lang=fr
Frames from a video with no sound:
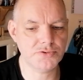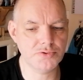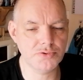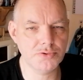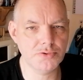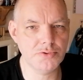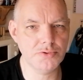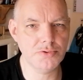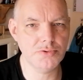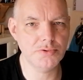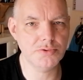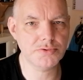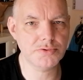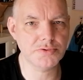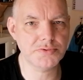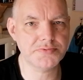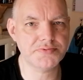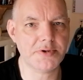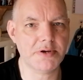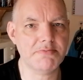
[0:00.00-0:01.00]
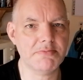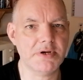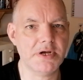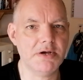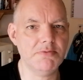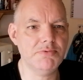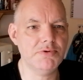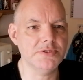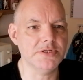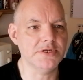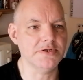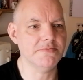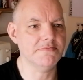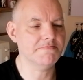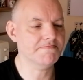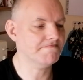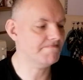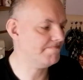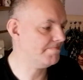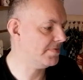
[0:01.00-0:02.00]
toute femme abonnée.
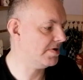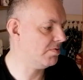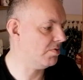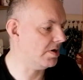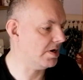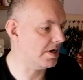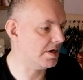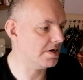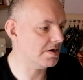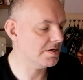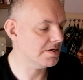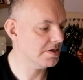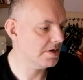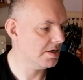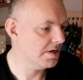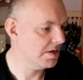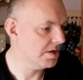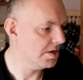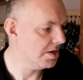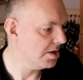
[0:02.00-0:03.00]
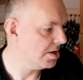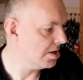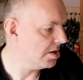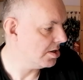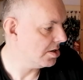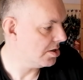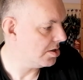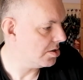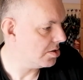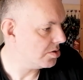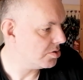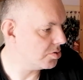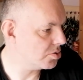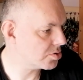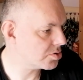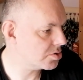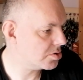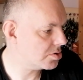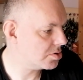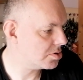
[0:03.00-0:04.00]
Voilà.
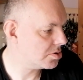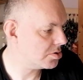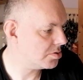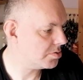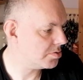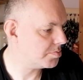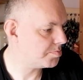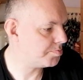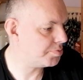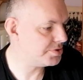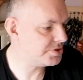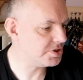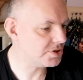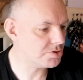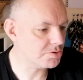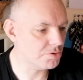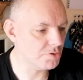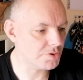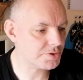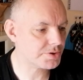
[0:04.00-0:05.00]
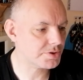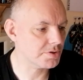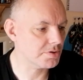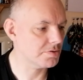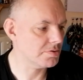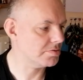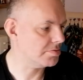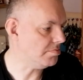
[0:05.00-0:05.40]
Donc, euh, petite course,